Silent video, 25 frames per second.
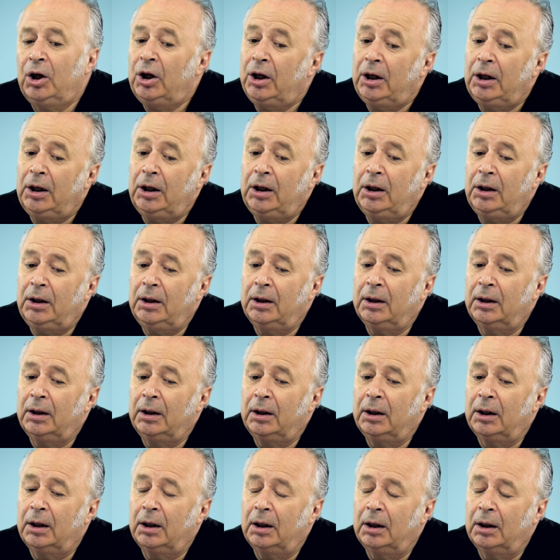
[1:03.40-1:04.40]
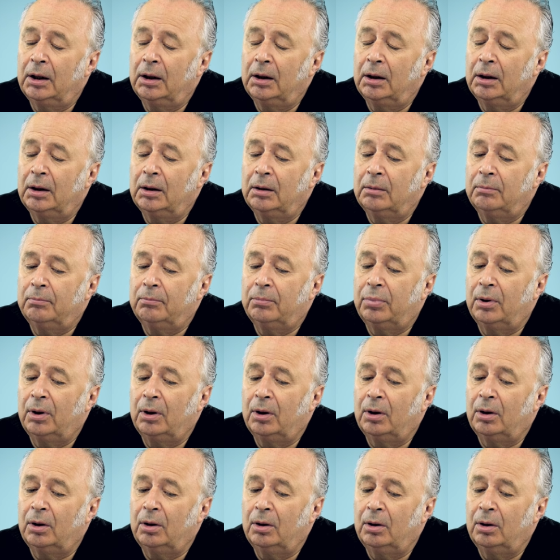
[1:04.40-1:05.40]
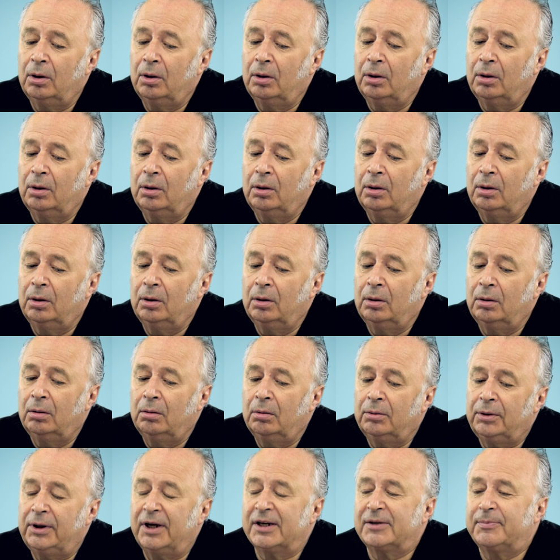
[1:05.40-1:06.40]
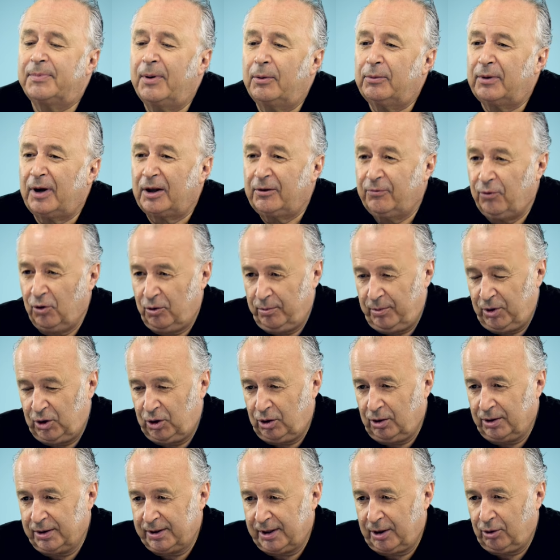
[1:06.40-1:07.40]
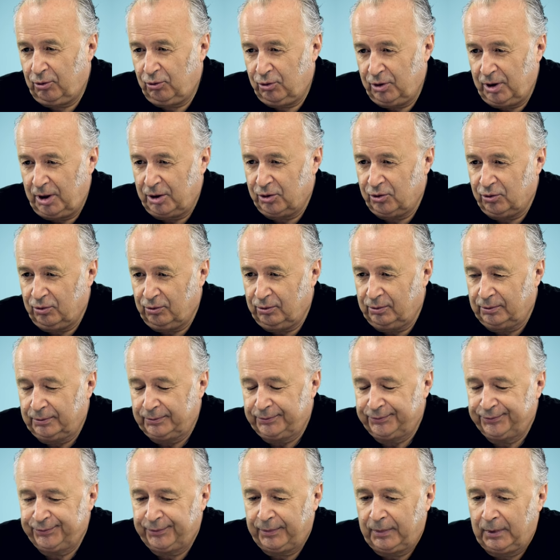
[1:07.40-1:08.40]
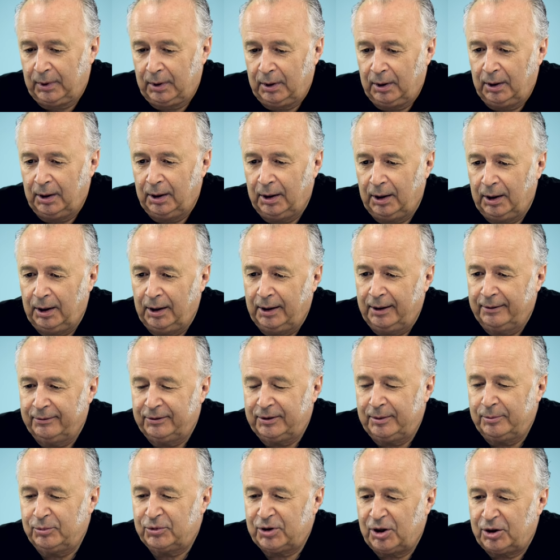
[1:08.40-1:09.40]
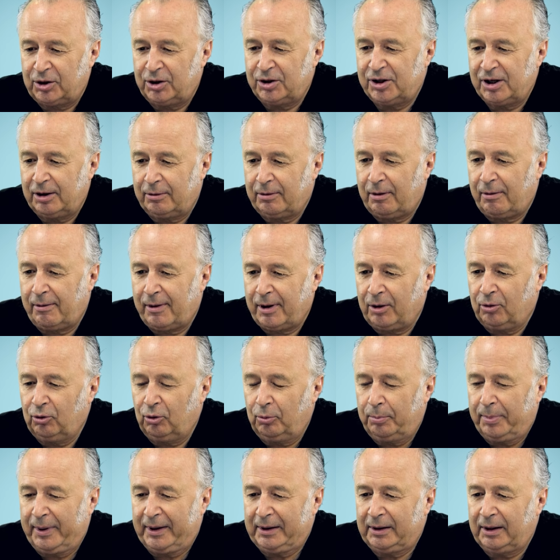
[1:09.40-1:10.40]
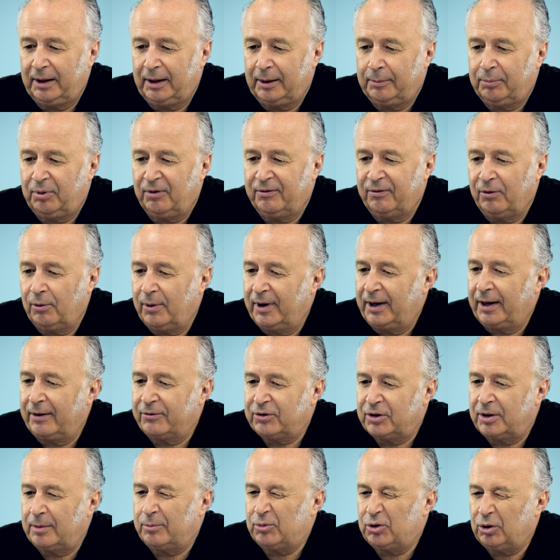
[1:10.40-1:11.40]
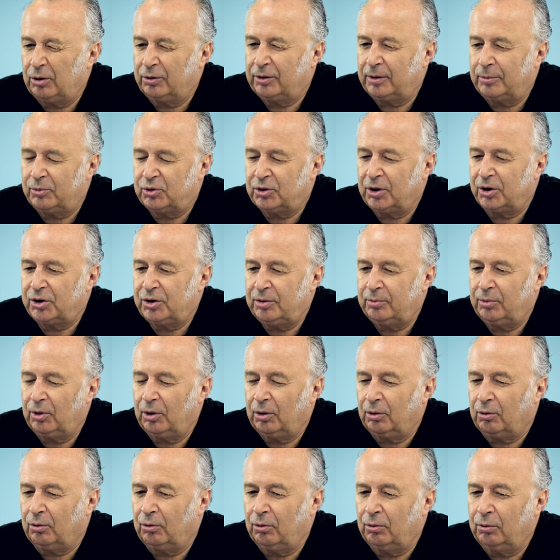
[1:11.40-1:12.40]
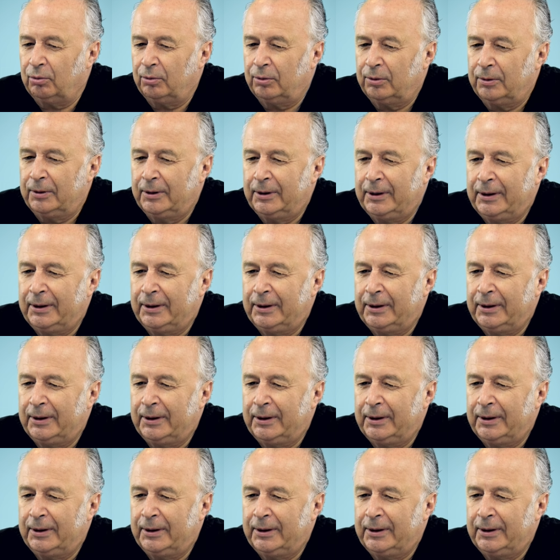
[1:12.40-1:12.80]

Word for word: i e, po niespełna dwóch miesiącach już nie żył. W tym czasie działała grupa D, powołana w 1973 roku